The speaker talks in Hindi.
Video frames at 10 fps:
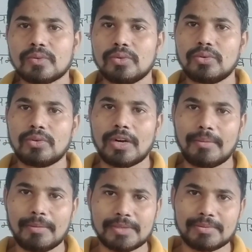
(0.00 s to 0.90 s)
तो
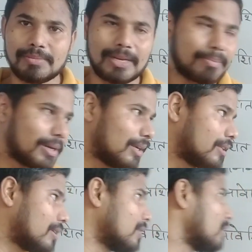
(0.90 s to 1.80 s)
अब हम सबसे पहला पढ़
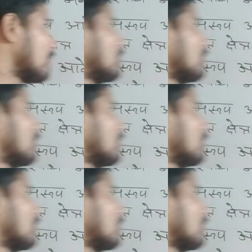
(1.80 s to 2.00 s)
लेते हैं